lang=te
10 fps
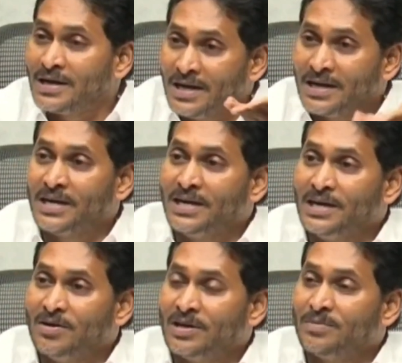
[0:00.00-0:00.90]

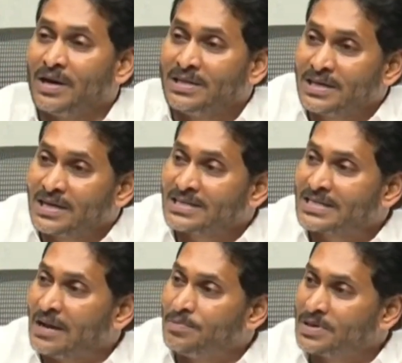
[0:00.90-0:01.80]
టీటీడీలో ఈ మాదిరిగా
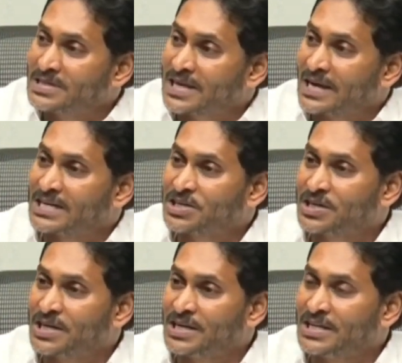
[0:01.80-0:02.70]
శాంపుల్స్
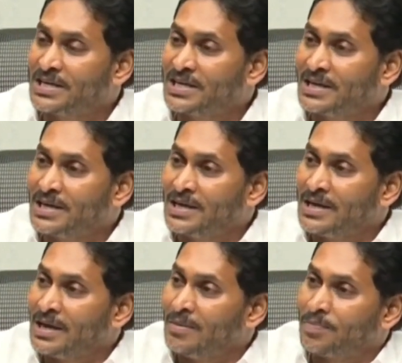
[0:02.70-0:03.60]
కలెక్షన్ అనేది
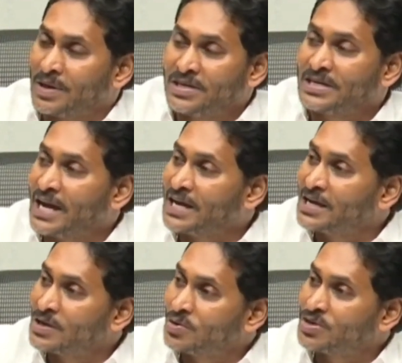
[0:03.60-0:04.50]
ప్రతి
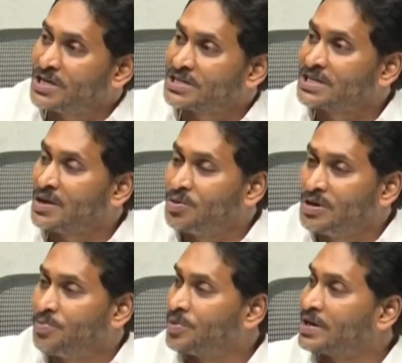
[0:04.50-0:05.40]
ట్యాంకర్కు చేస్తూ
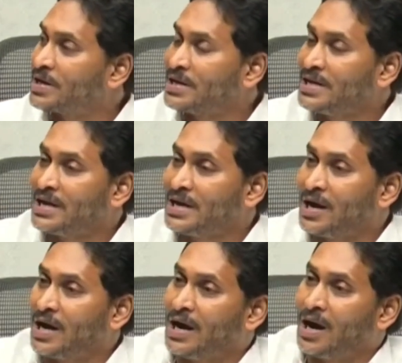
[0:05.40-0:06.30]
ఉన్న ప్రక్రియ
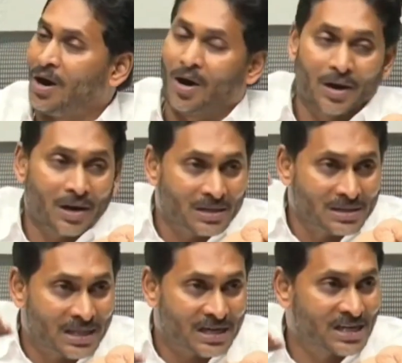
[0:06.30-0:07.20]

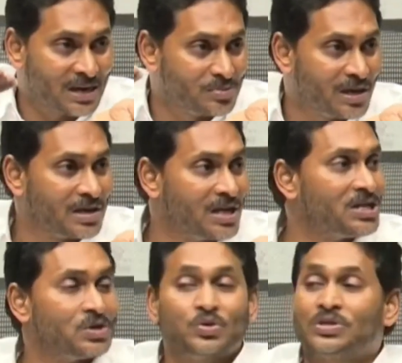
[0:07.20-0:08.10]
దశాబ్దాలుగా
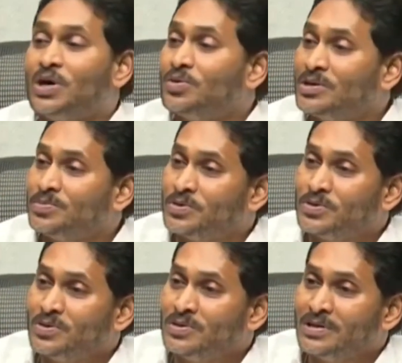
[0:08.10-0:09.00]
జరుగుతూ ఉన్నప్పుడు